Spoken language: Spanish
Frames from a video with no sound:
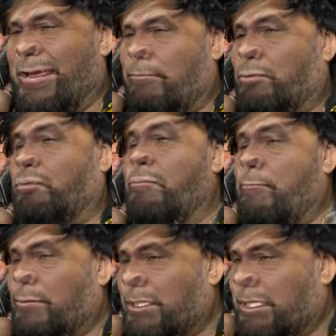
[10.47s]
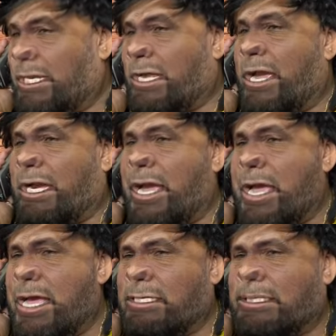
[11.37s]
pues tú me pusiste el
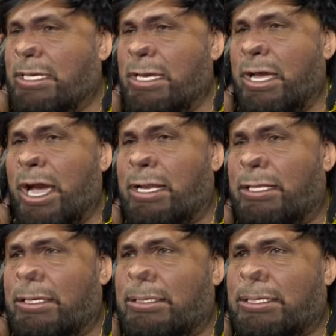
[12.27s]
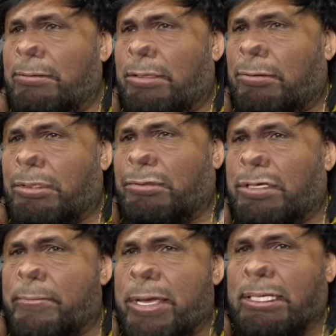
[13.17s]
cacas. Ahí le andas diciendo a todas tus
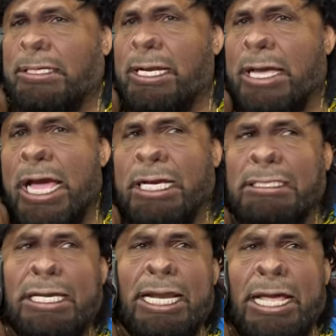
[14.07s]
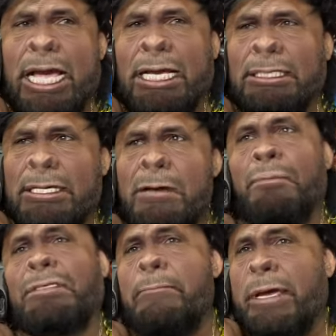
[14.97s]
amigas que el cacas y que el cacas,
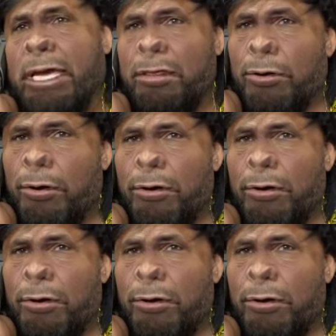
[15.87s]
pues se me quedó.